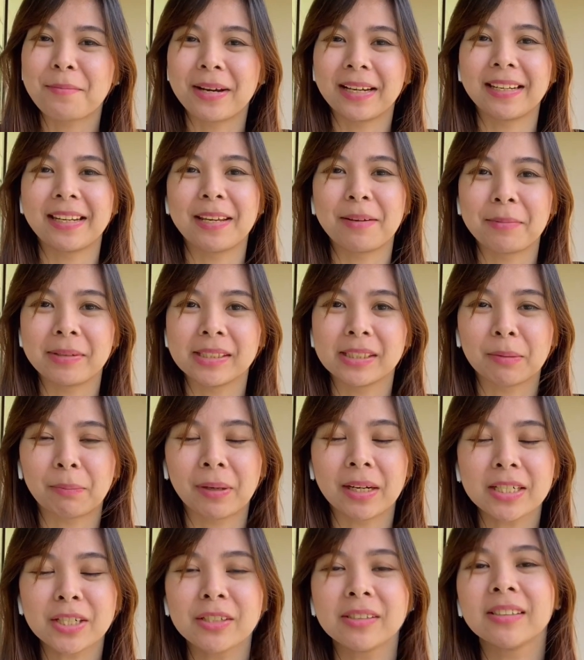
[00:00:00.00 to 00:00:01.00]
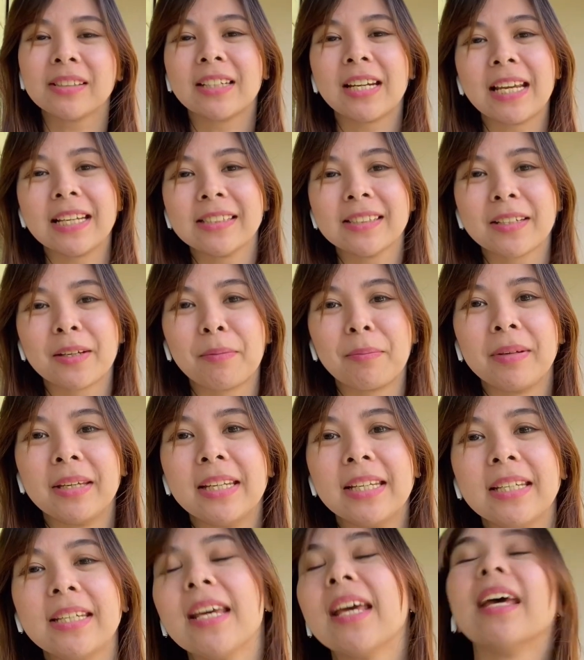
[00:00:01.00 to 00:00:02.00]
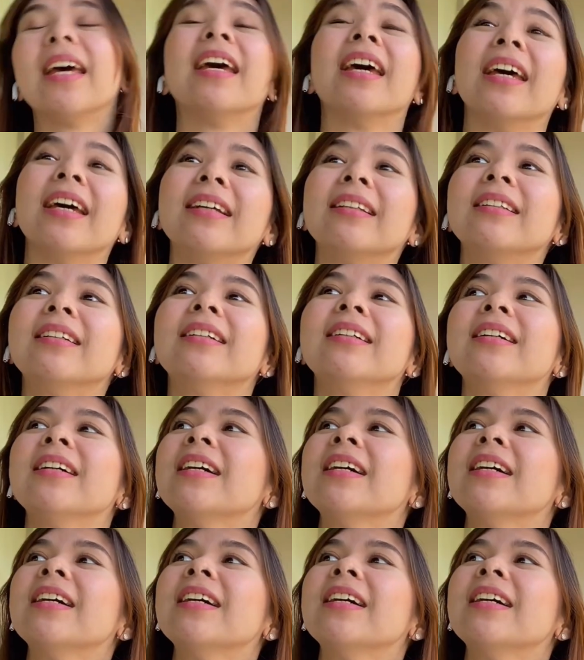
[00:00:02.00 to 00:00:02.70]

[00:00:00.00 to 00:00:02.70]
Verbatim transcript: My name is Precious Grace Capili and